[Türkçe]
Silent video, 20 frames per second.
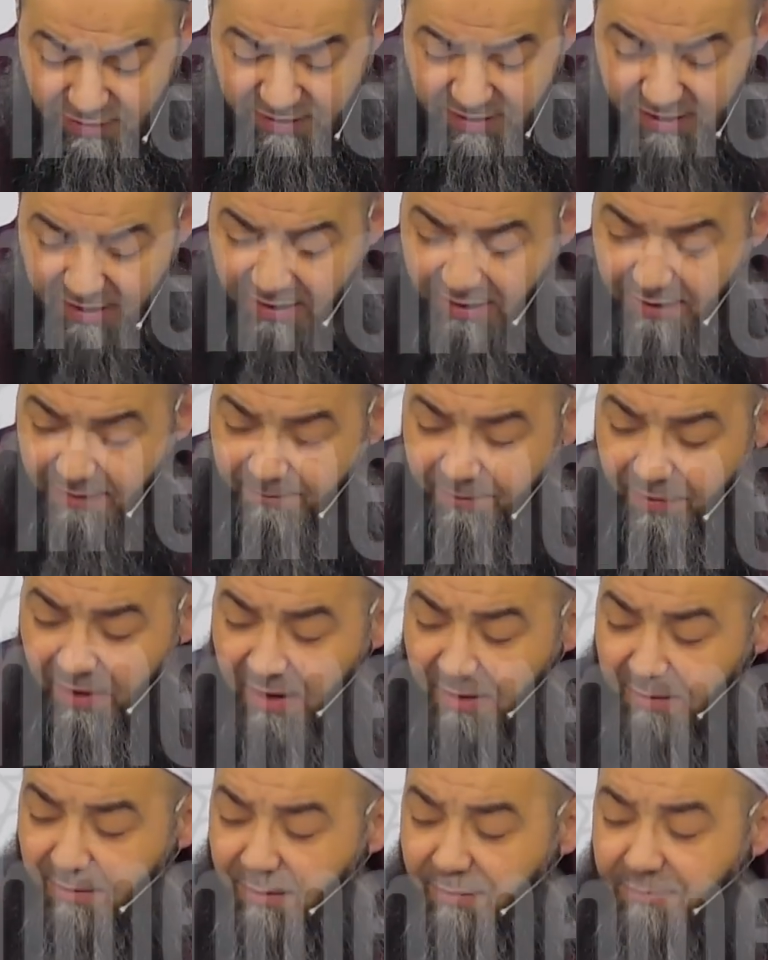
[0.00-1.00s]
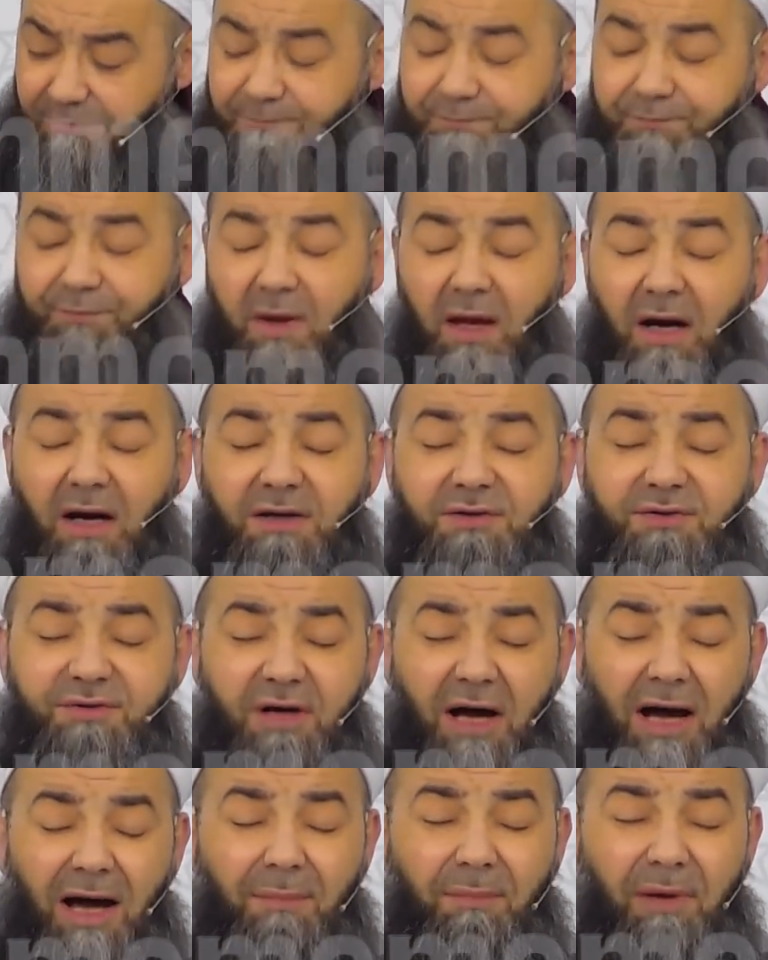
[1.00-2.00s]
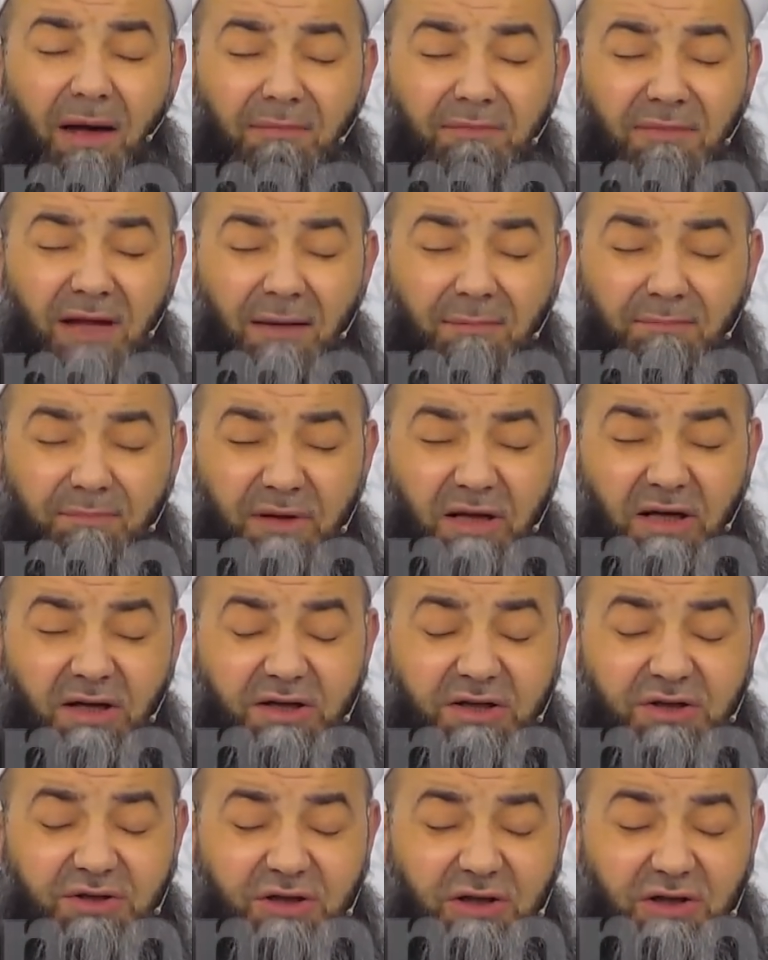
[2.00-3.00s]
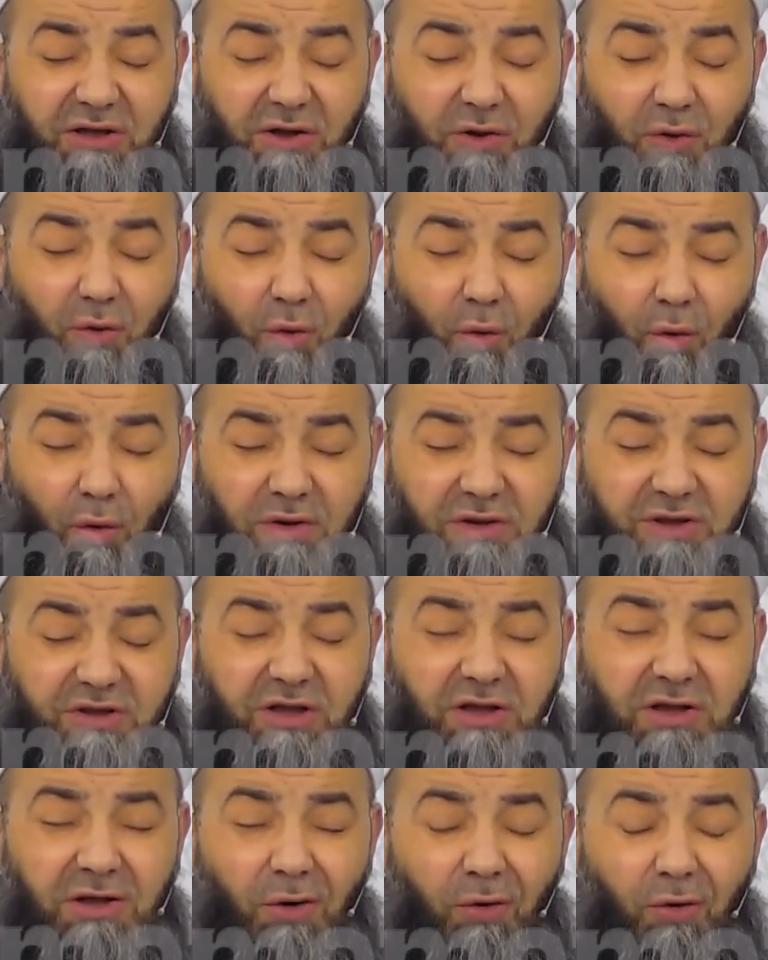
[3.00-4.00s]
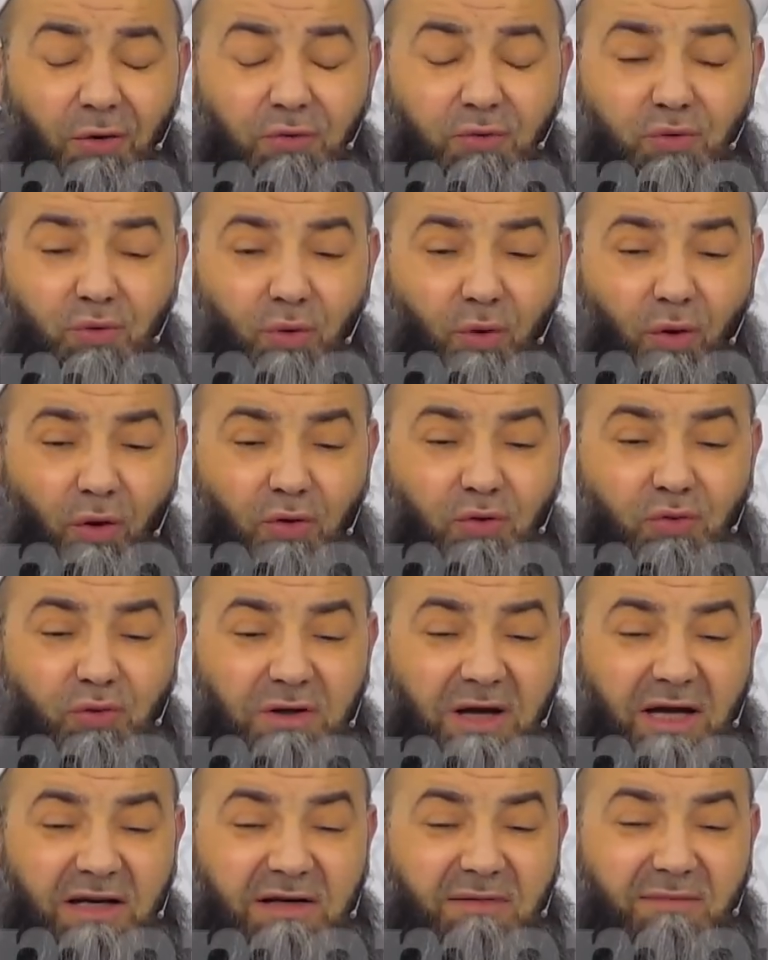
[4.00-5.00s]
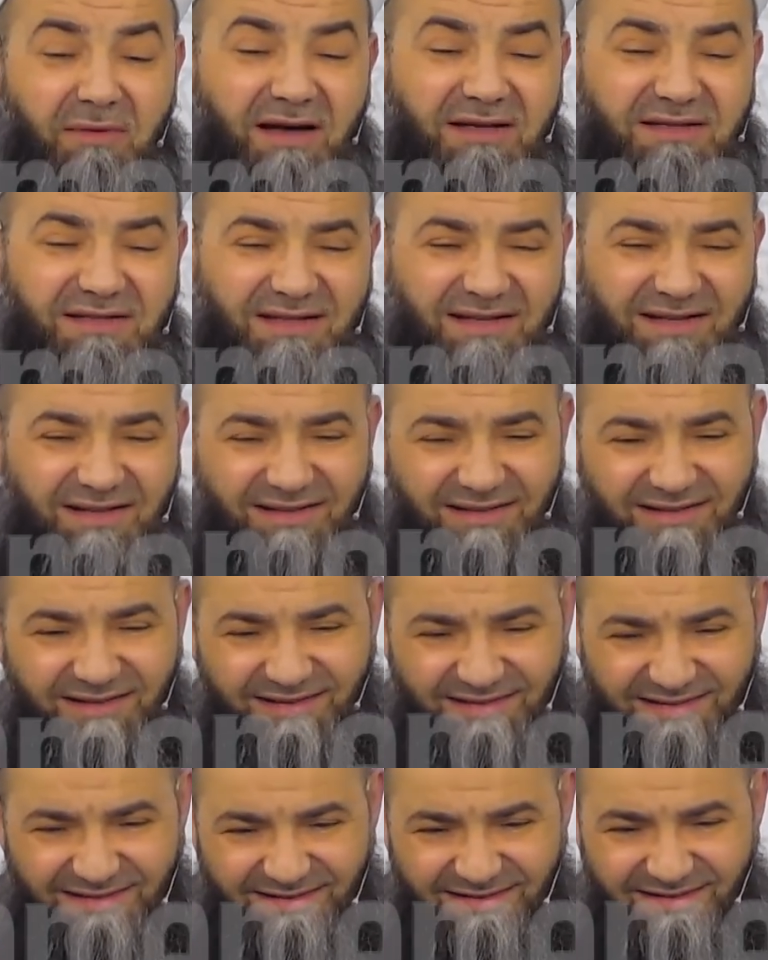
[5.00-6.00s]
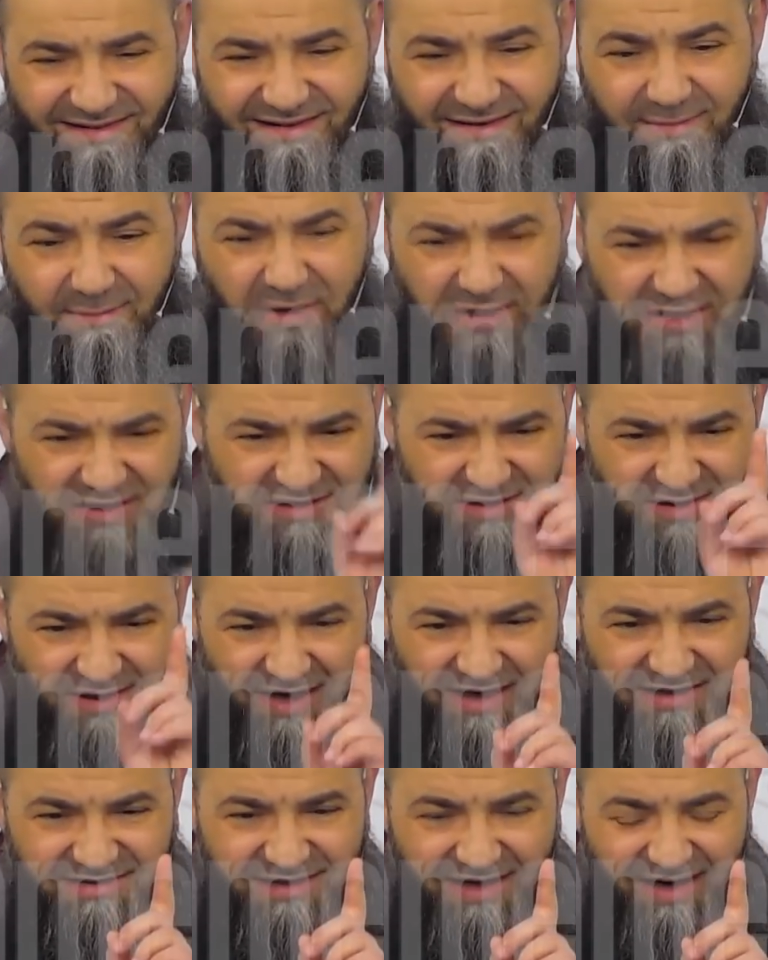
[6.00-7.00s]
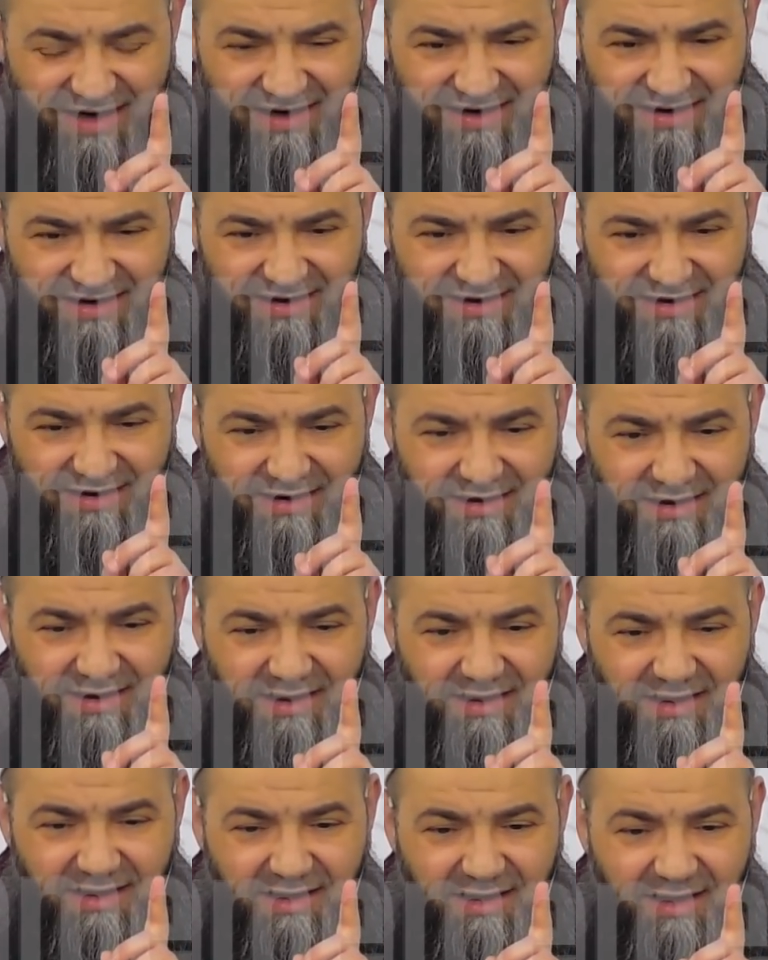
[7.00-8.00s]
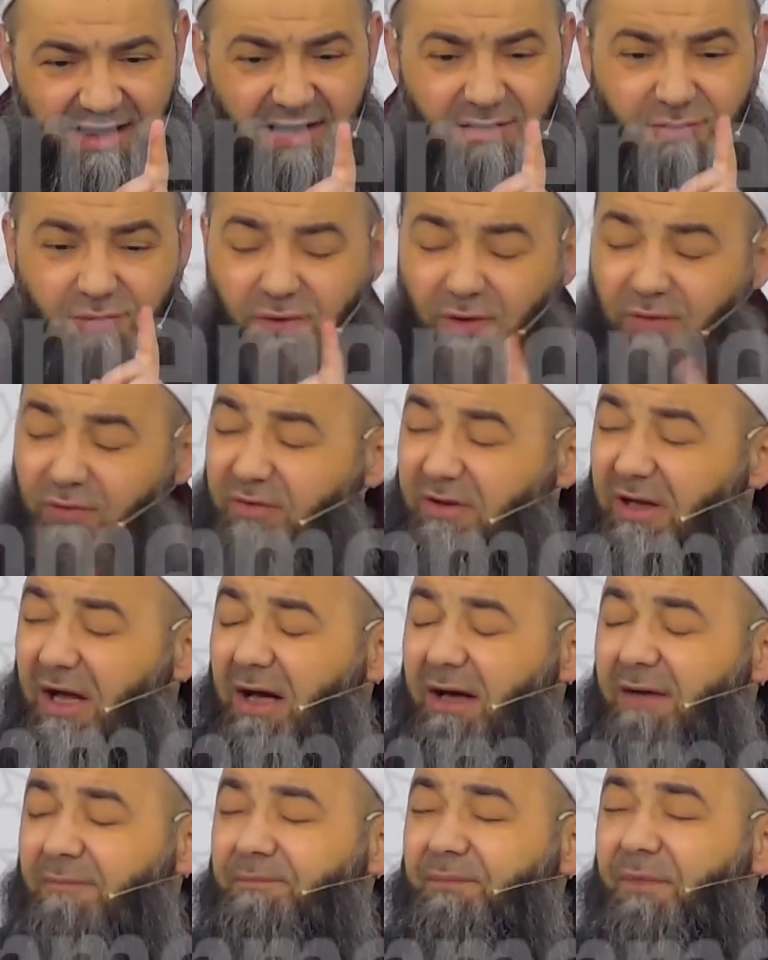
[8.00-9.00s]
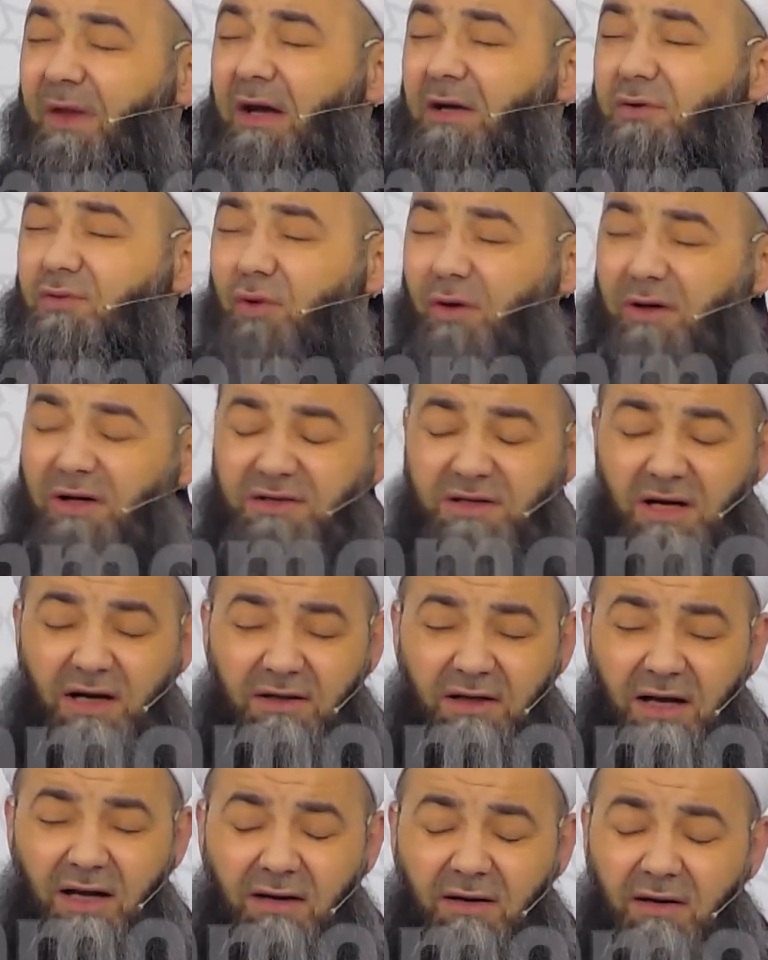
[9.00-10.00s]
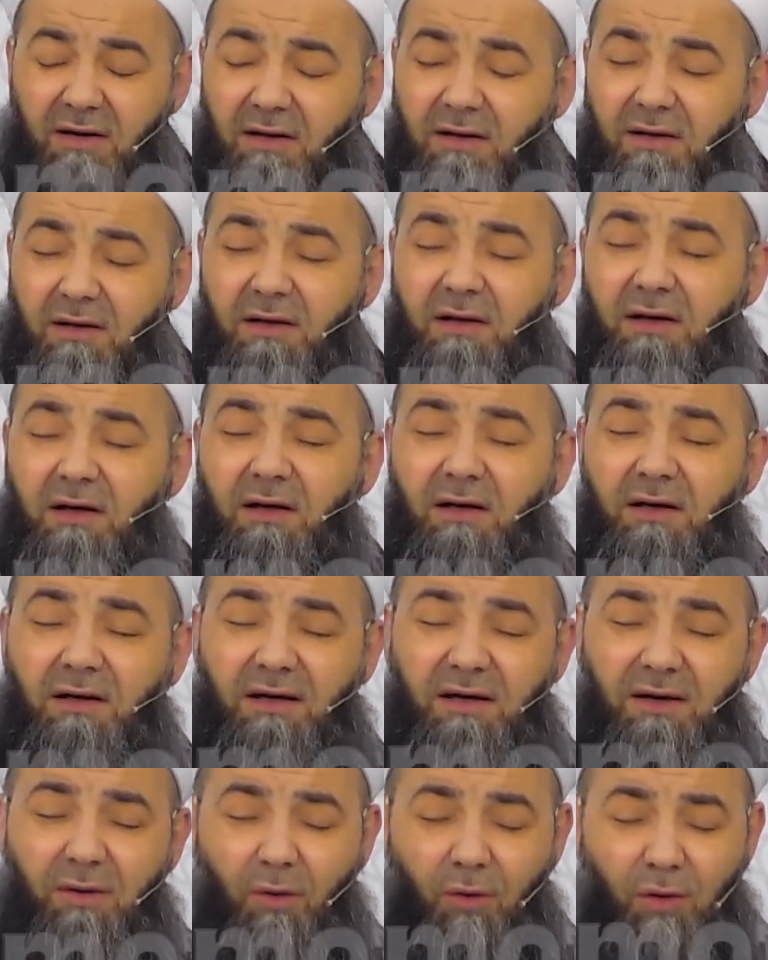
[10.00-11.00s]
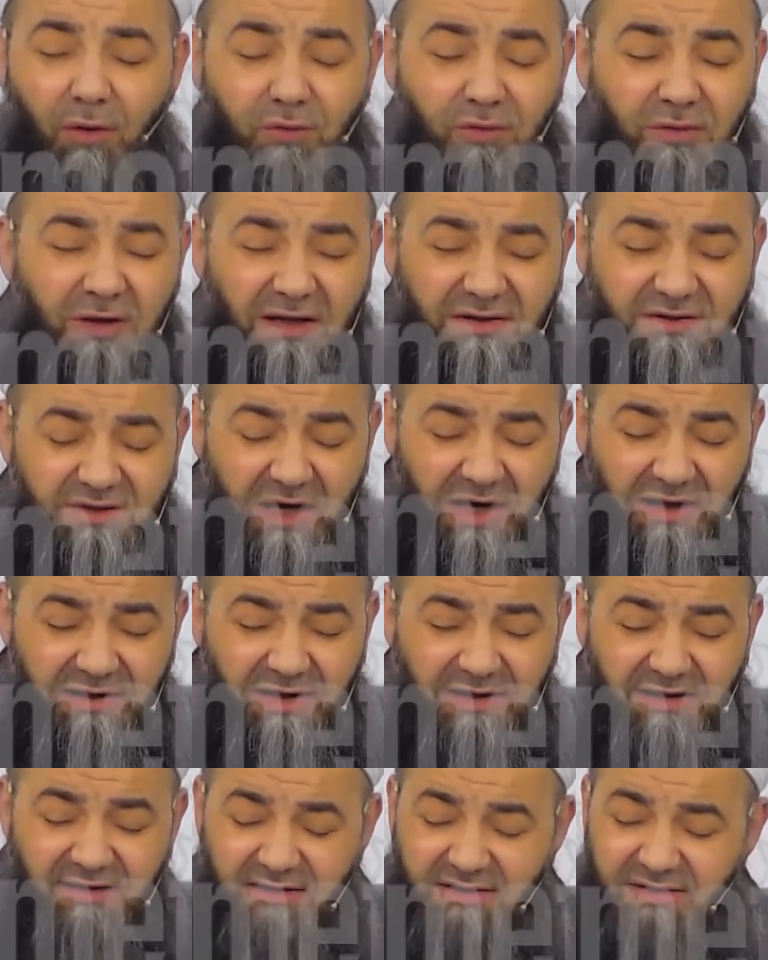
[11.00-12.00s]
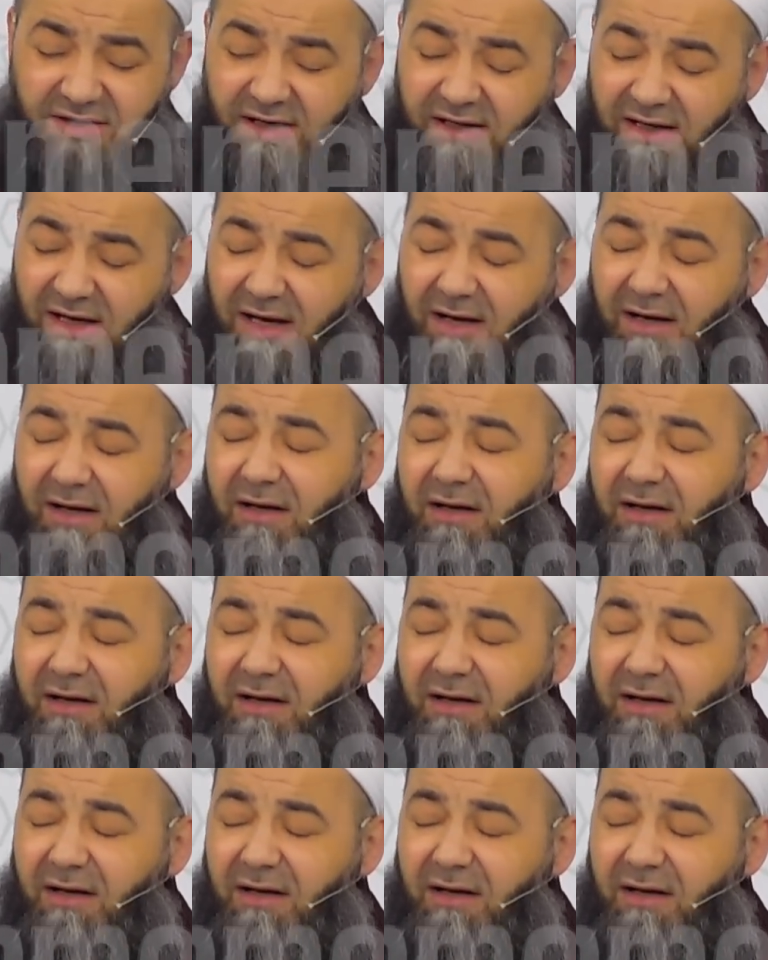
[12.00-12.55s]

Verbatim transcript: ki sahabemden bir kişinin o içinde olduğu ordu yenilmez. Bir kişi kalsa. En sonunda soracaklar, e, ordular cihada gidecekler,